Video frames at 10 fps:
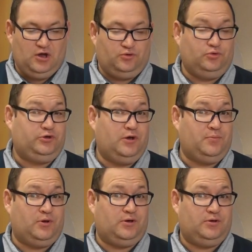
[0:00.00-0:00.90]
Nous
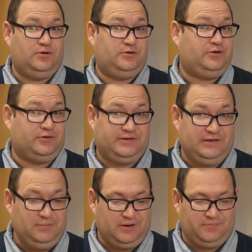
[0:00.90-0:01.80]
sommes
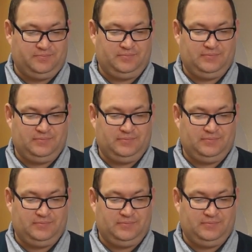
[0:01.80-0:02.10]
sensibles,